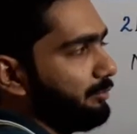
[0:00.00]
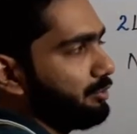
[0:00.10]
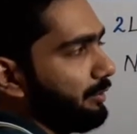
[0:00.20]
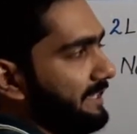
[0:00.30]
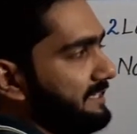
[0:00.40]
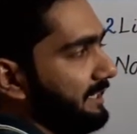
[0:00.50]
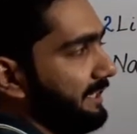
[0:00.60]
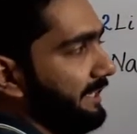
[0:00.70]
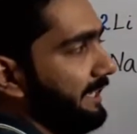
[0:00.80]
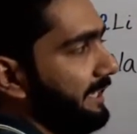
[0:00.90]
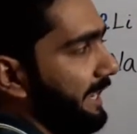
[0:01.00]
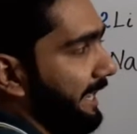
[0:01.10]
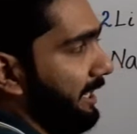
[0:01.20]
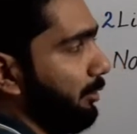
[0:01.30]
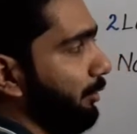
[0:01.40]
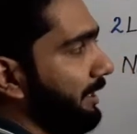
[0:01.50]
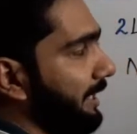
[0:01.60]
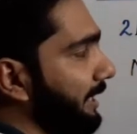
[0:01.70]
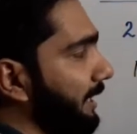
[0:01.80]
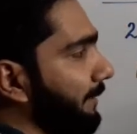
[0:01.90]
एक दूसरे को कैंसिल कर देंगे ये एन ही
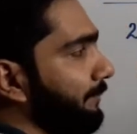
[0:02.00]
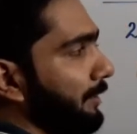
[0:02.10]
रहेगा